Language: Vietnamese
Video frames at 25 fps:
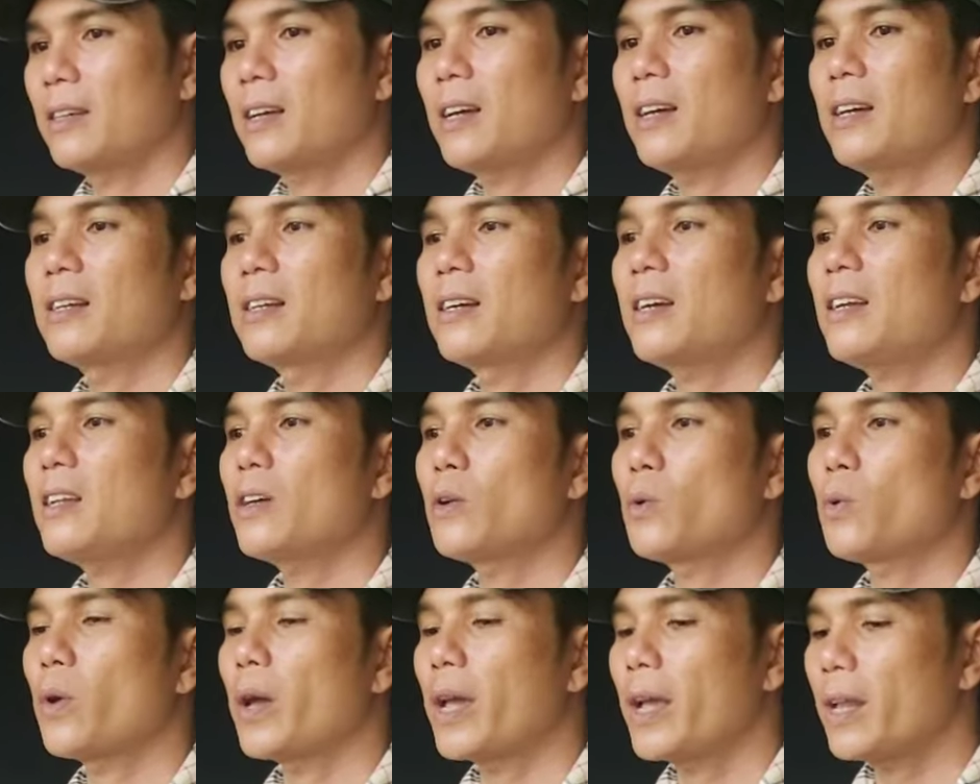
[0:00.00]
cây rất
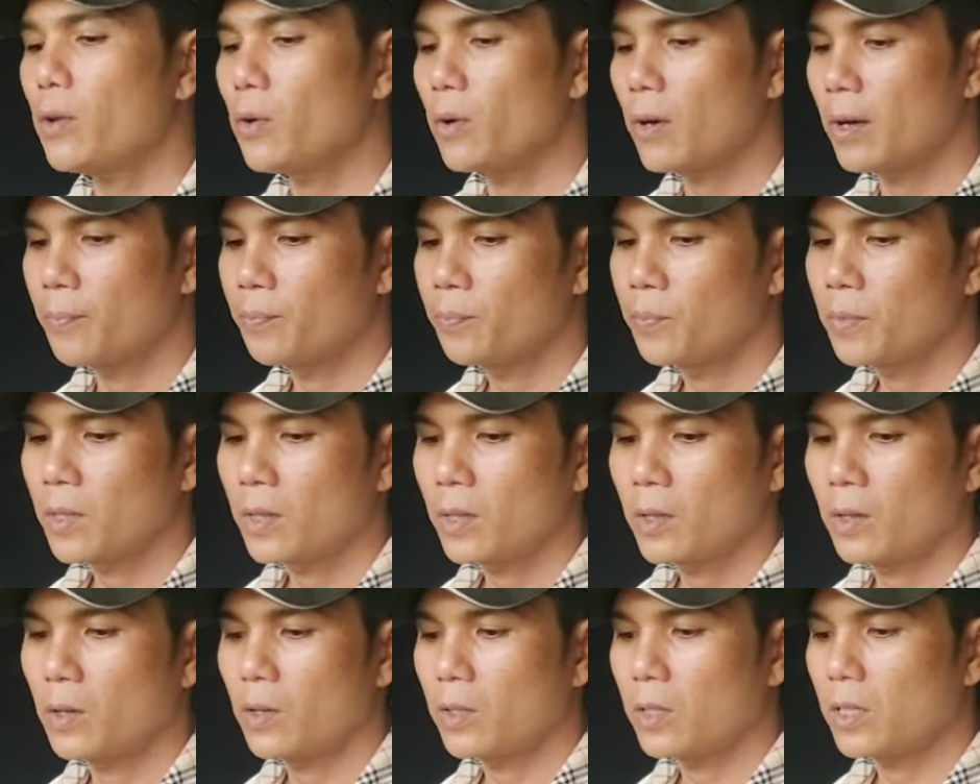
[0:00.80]
là khỏe luôn
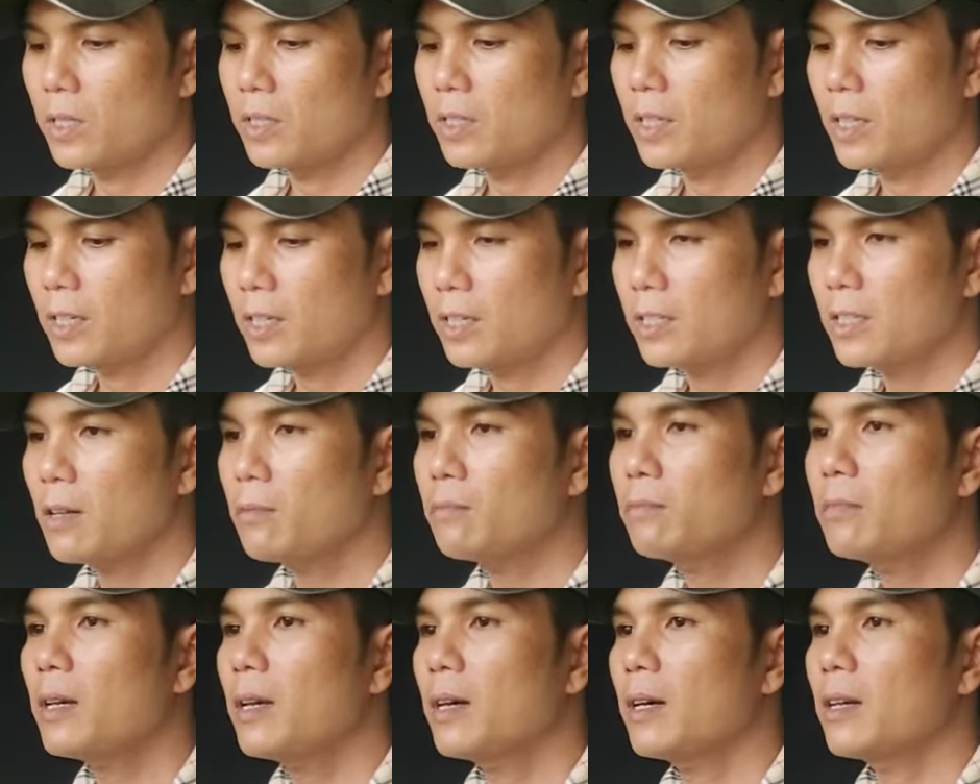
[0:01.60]
rồi tự nhiên nó
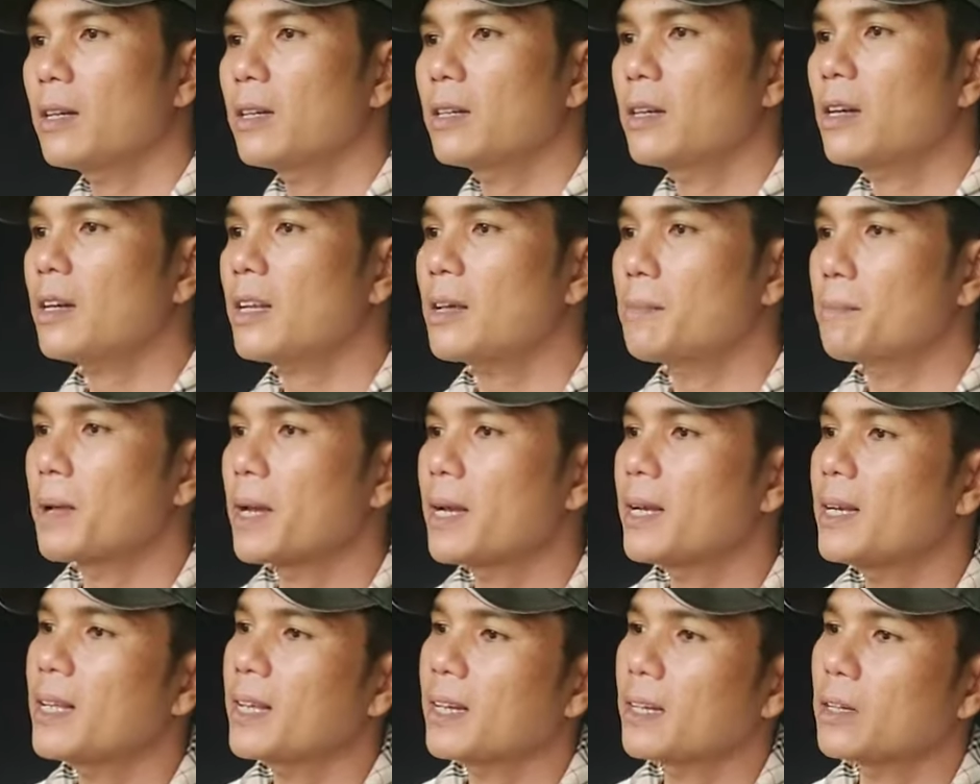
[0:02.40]
sống ờ, rất là
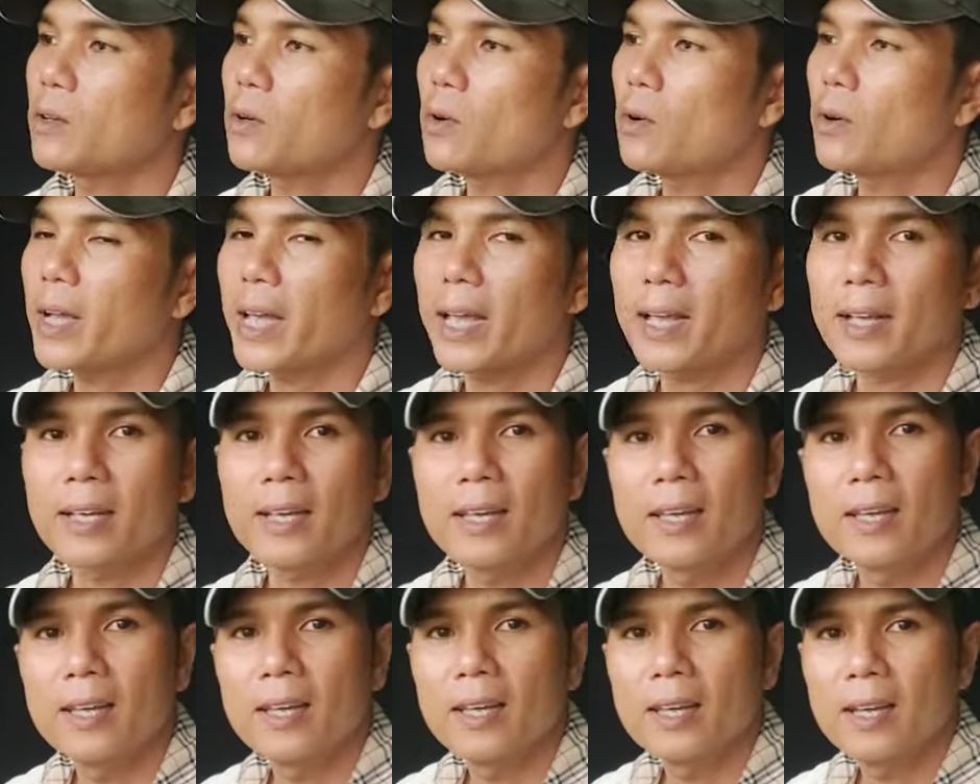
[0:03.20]
mãnh liệt khô cằn
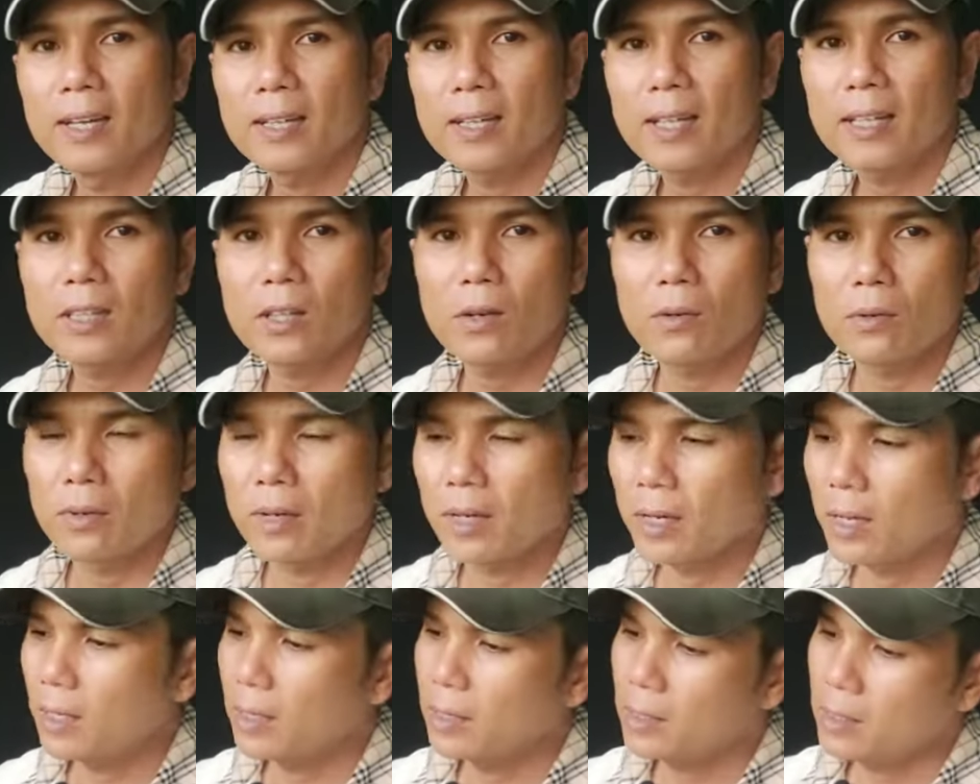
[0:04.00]
thanh tùng
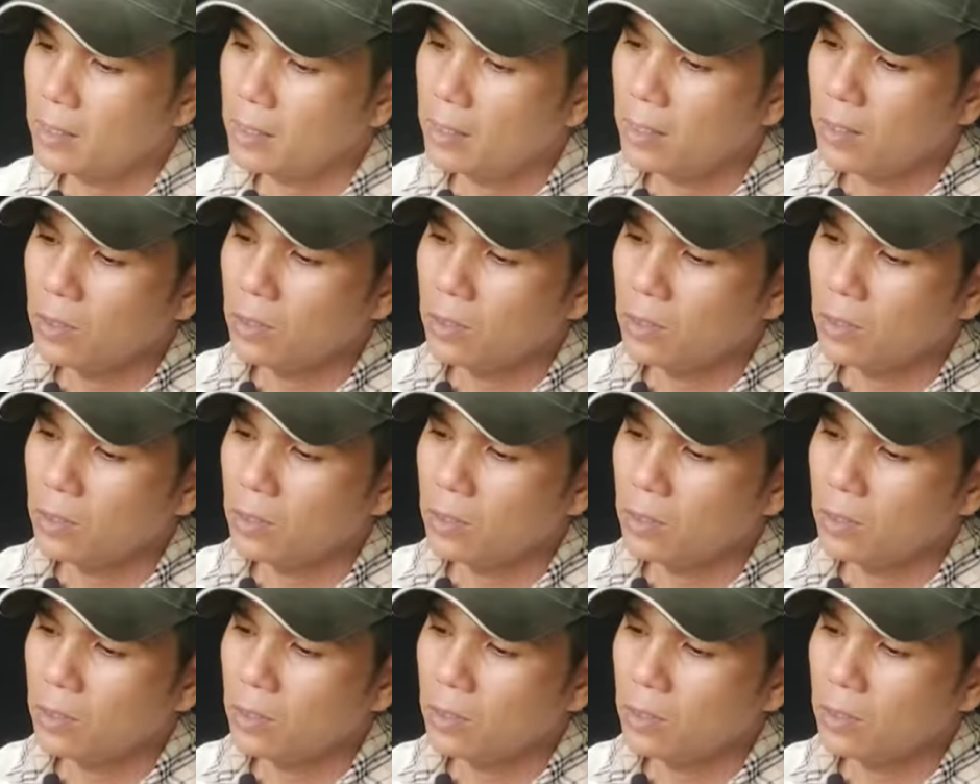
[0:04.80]
uh,